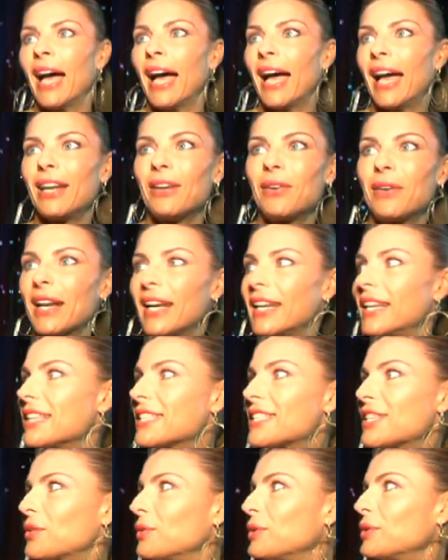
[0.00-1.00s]
Allora,
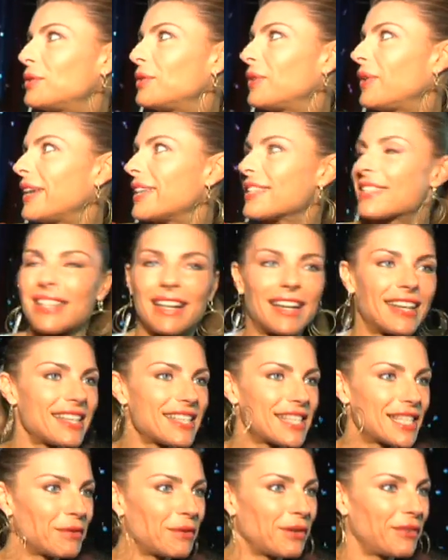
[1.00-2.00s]
innanzitutto è
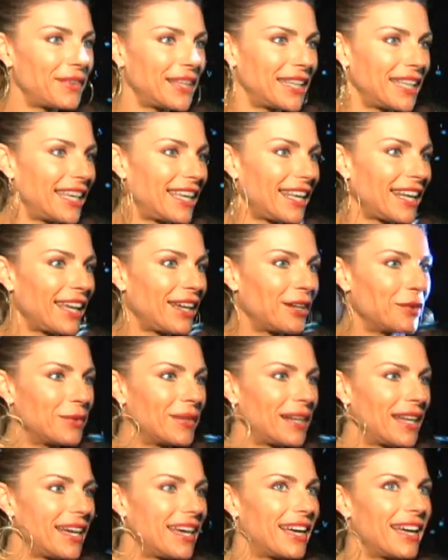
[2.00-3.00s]
stranissimo vedere
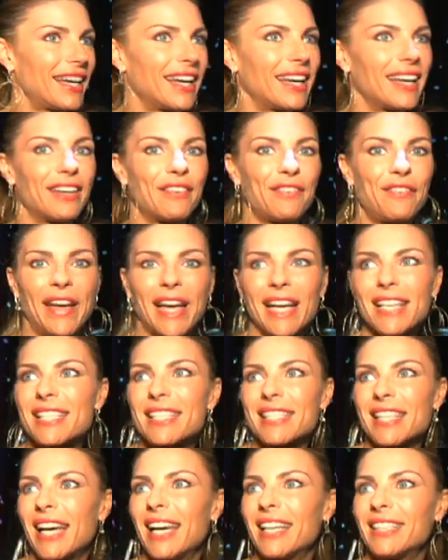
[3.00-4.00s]
una
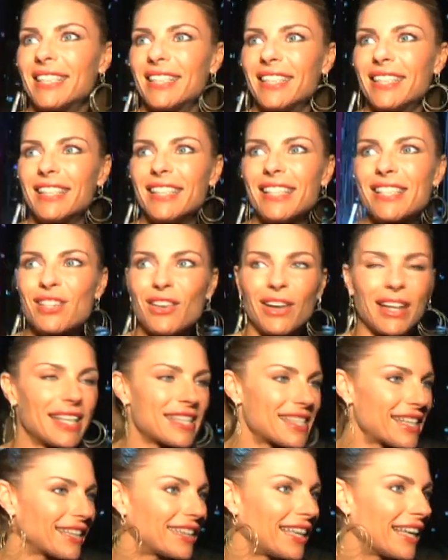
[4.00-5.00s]
festa di disco anni
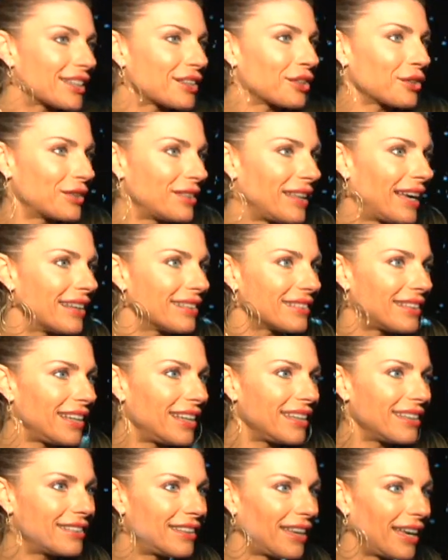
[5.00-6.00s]
70 e 80
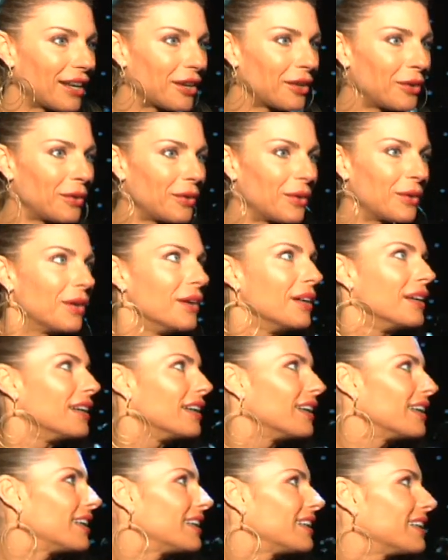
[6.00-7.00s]
all'interno
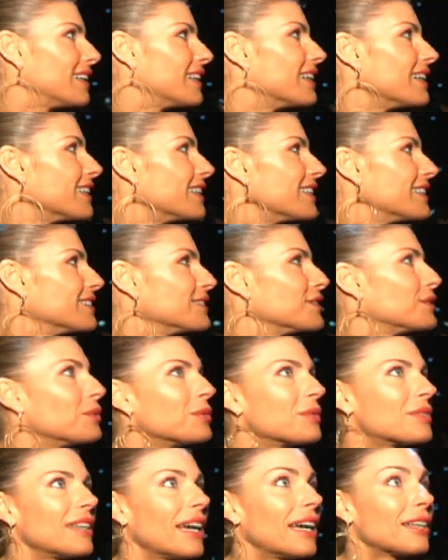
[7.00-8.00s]
eh, di
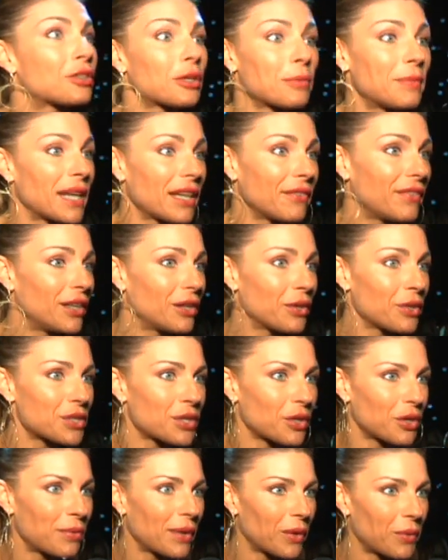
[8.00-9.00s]
un teatro
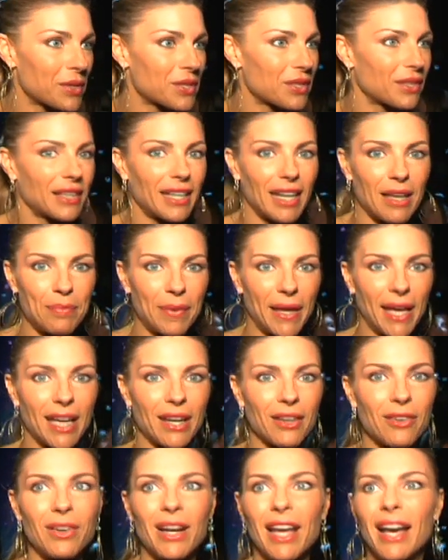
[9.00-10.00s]
meraviglioso come questo della
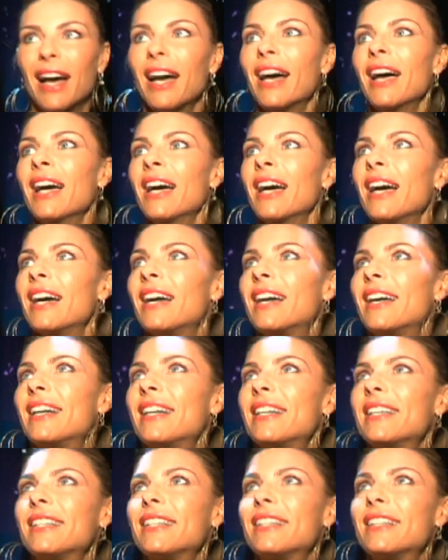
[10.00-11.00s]
Pergola.
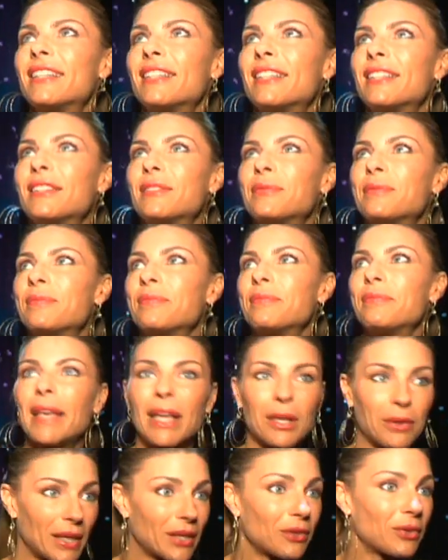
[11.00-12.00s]
Eh, mi
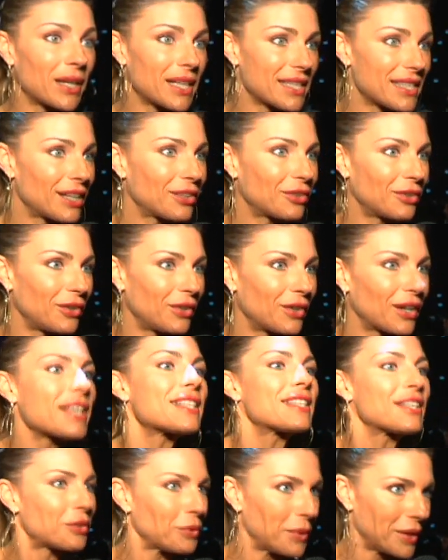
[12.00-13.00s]
hanno detto che è stato
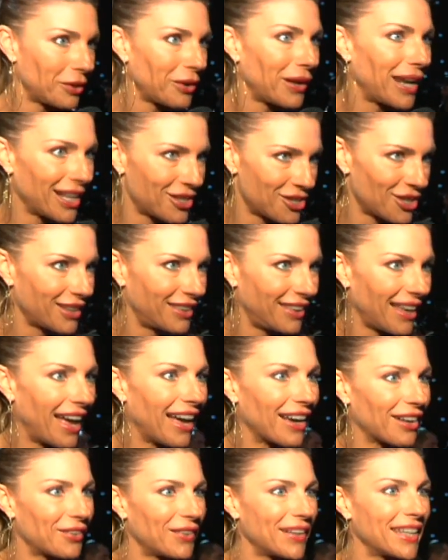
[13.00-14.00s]
restituito alla
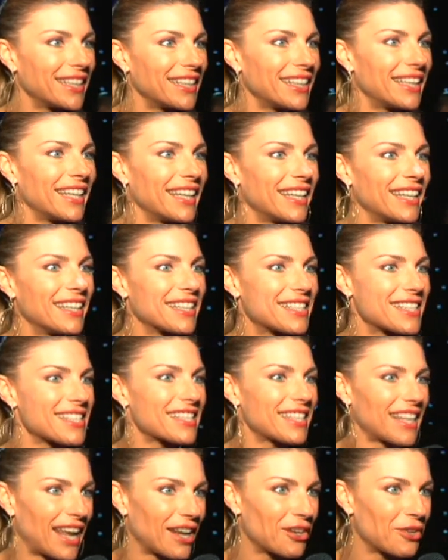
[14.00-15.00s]
città, quindi ci
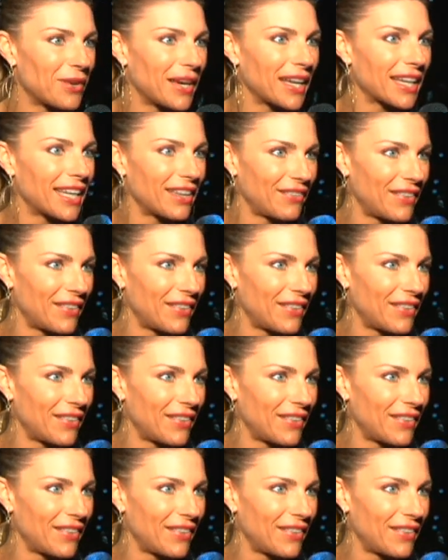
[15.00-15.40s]
saranno anche